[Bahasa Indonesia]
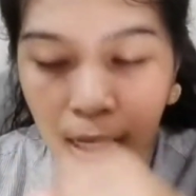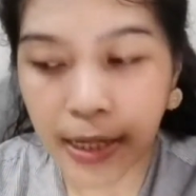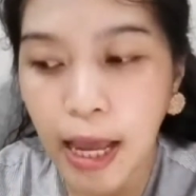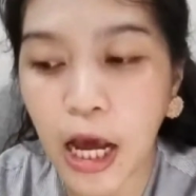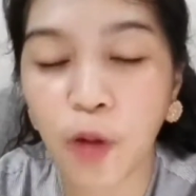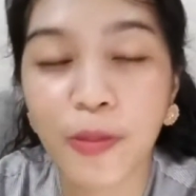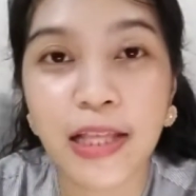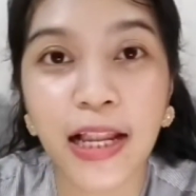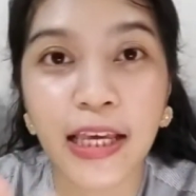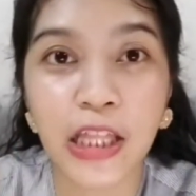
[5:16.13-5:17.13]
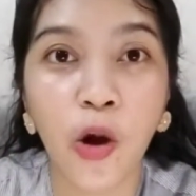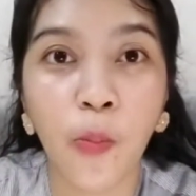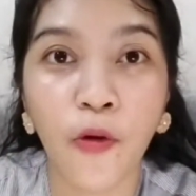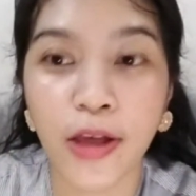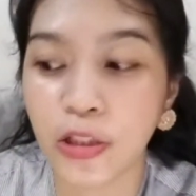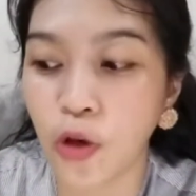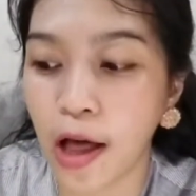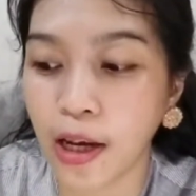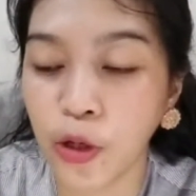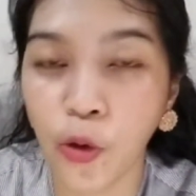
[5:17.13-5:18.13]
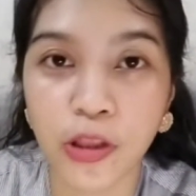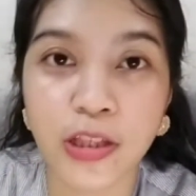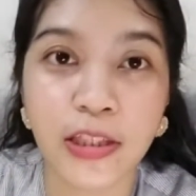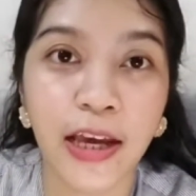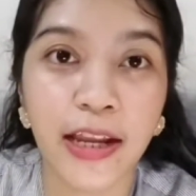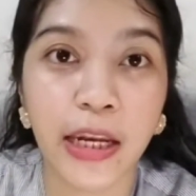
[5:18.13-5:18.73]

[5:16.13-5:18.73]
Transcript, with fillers: nah kalau misalnya kita ngomongin soal notesnya